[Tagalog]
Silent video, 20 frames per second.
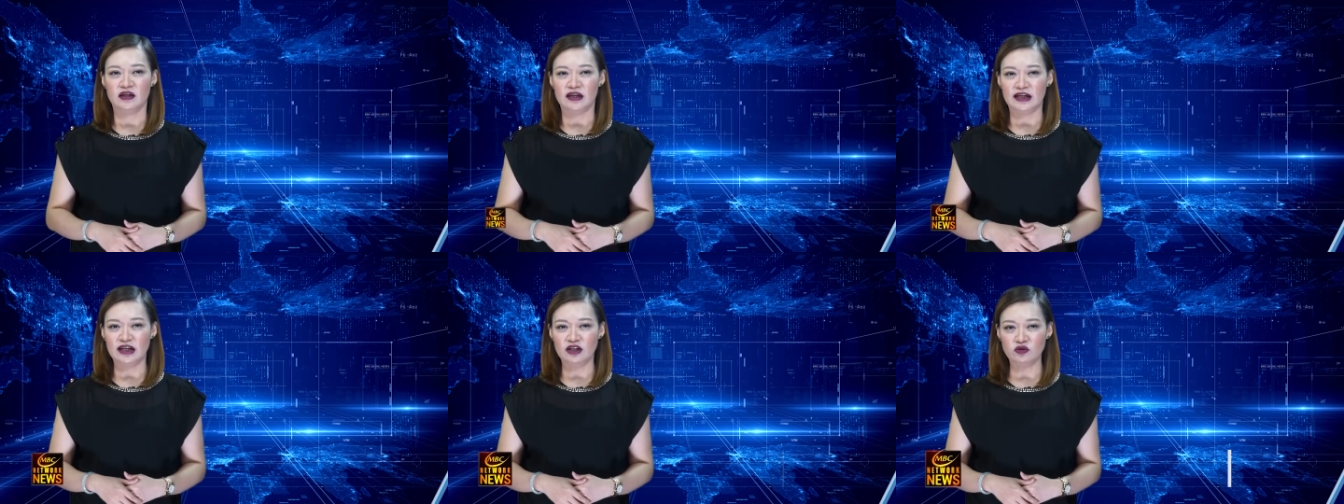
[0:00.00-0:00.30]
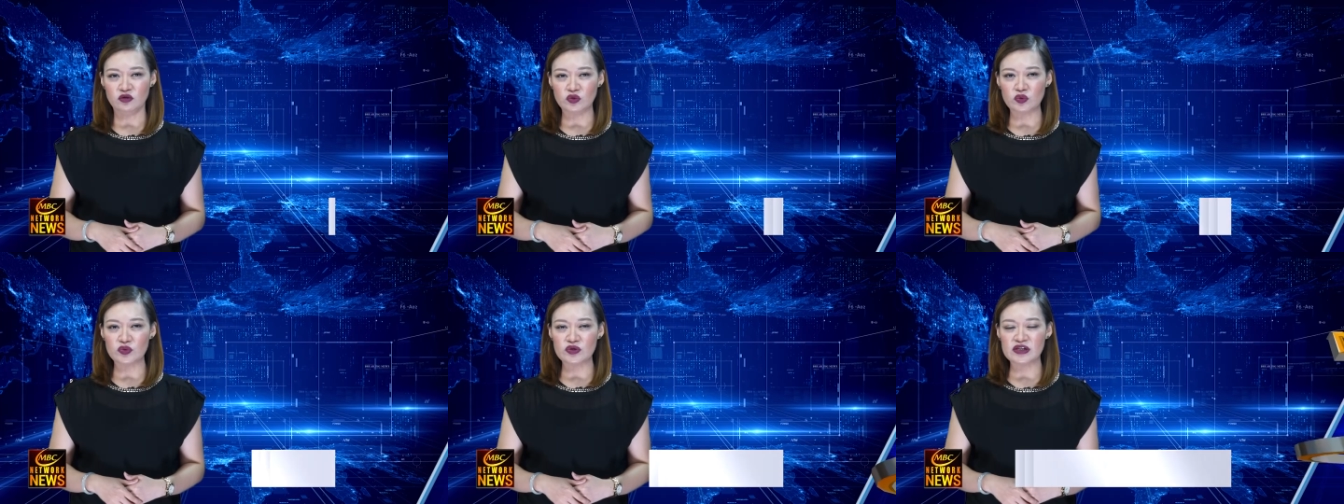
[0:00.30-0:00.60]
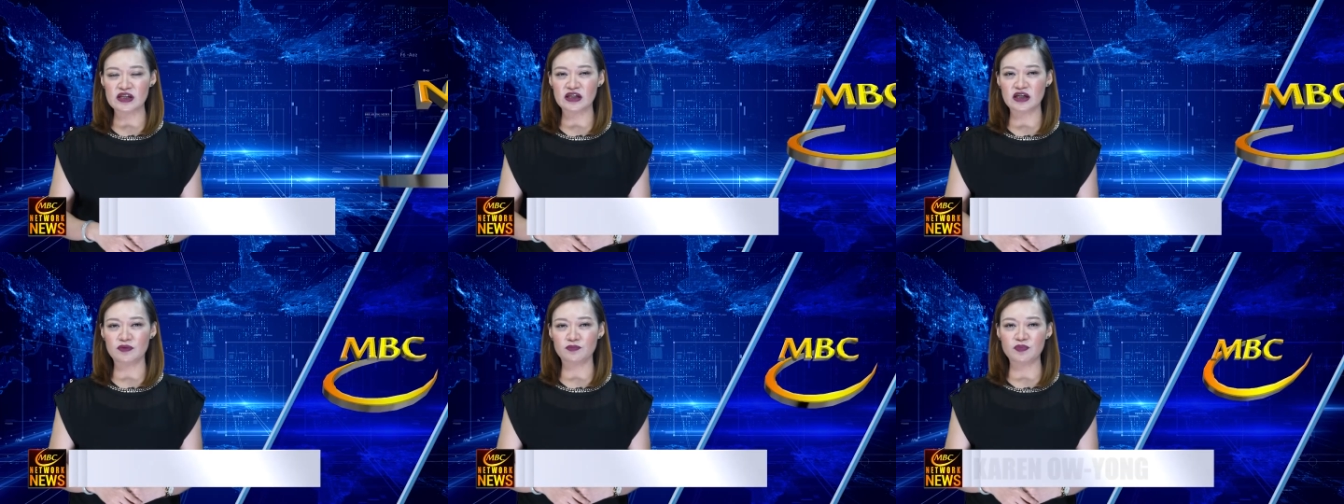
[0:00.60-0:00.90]

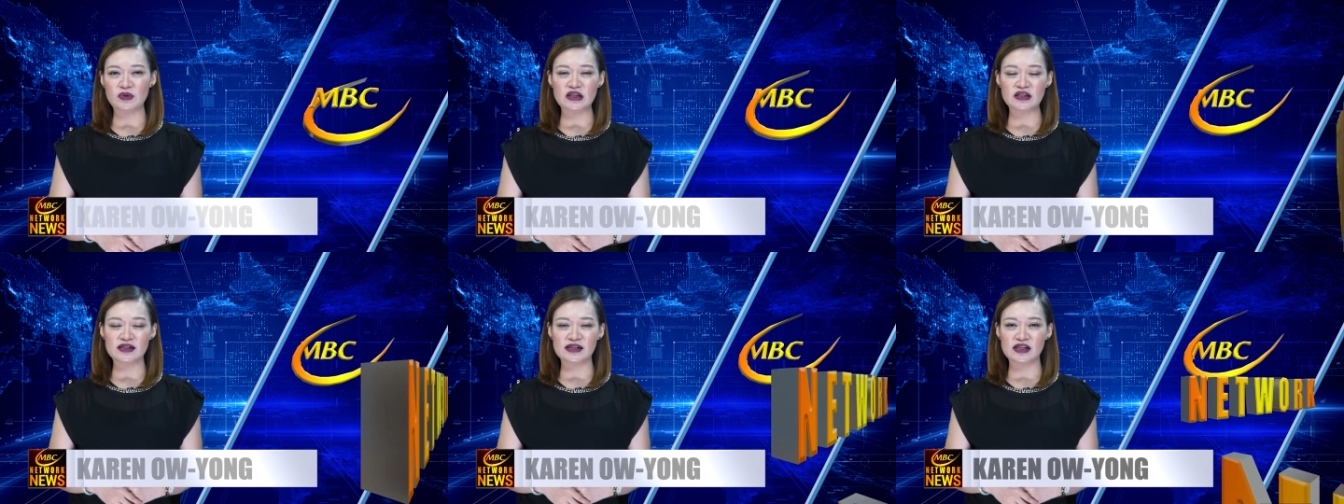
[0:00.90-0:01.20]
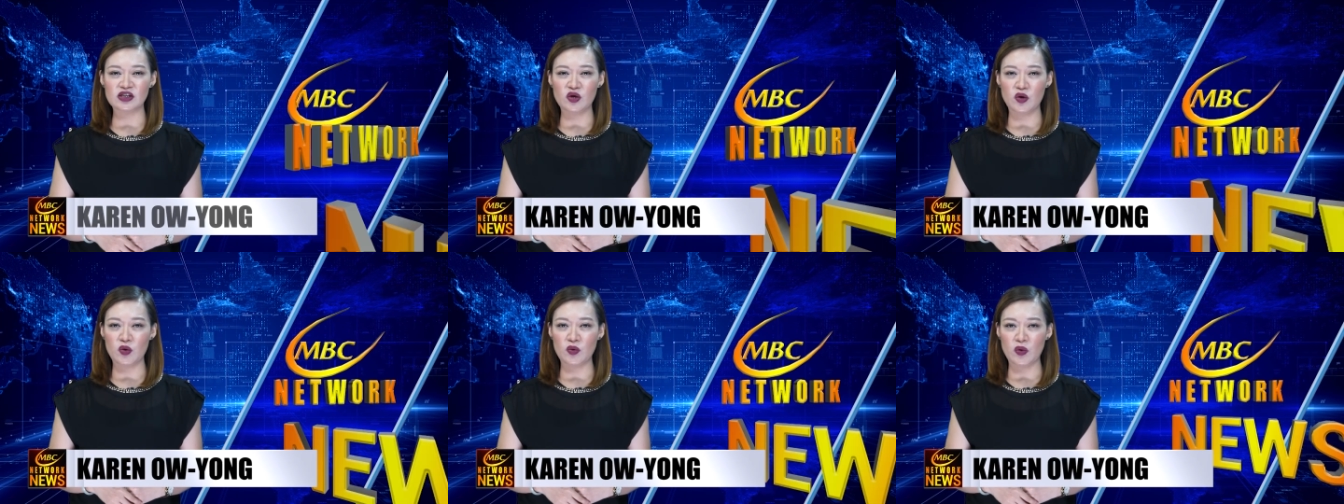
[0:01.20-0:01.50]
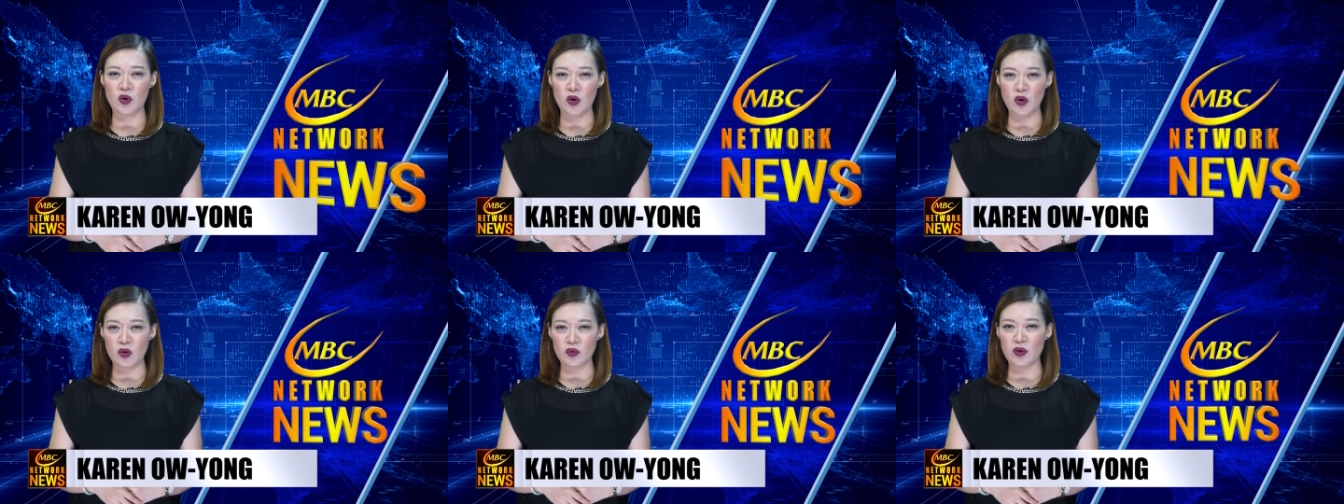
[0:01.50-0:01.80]
Inutusan ng
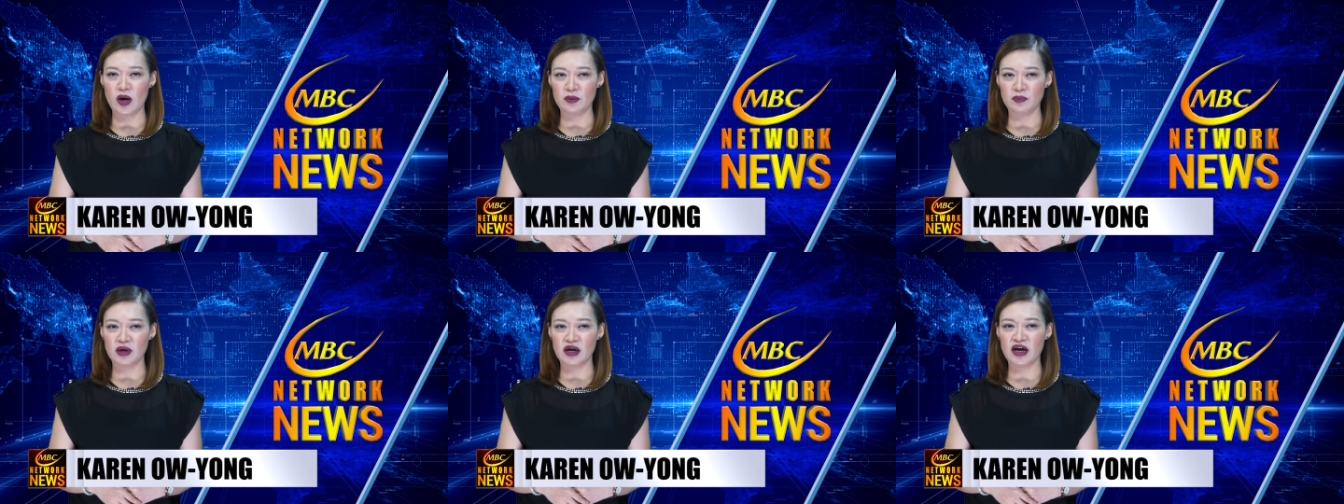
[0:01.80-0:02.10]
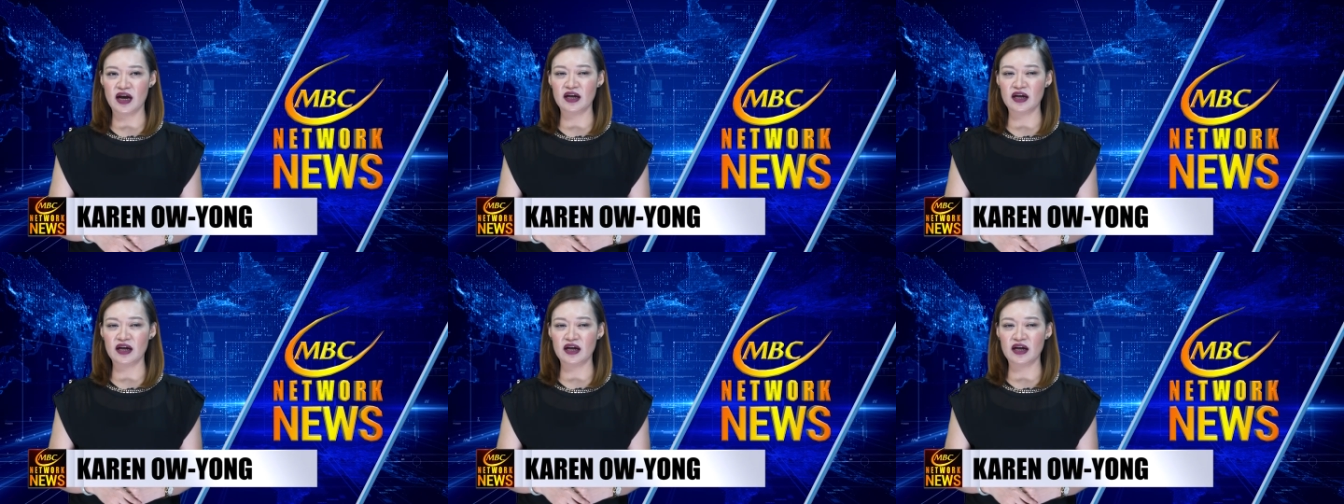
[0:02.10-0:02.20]
PCOO ang